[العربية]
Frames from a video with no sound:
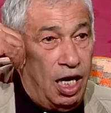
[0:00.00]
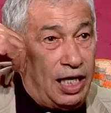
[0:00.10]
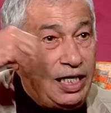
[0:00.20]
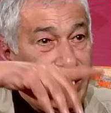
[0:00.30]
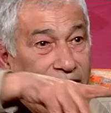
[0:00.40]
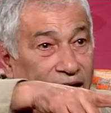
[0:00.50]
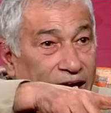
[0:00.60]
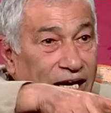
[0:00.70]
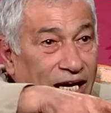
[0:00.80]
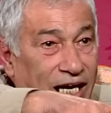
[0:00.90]
هكا اللي
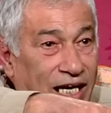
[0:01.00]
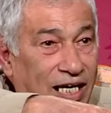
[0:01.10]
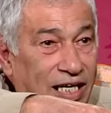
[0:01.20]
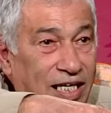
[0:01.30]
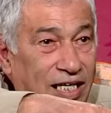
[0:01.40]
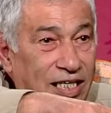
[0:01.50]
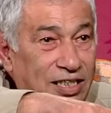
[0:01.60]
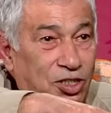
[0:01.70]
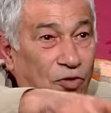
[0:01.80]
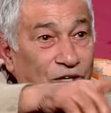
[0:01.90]
قال آه،
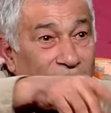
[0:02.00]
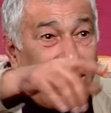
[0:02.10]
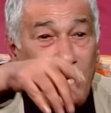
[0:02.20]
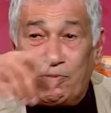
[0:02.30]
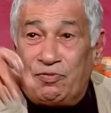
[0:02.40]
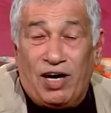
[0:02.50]
توفيق الغربي